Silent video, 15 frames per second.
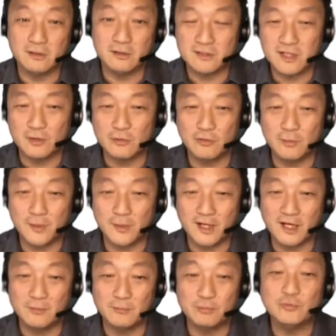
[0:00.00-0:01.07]
账户里面大
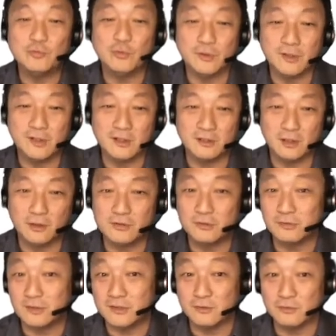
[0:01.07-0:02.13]
概不多那个刀就
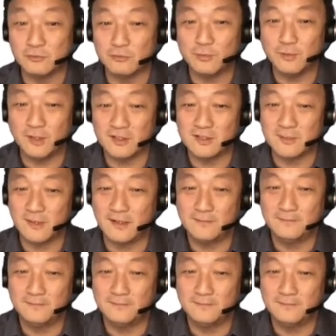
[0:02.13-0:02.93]
那种票是吧？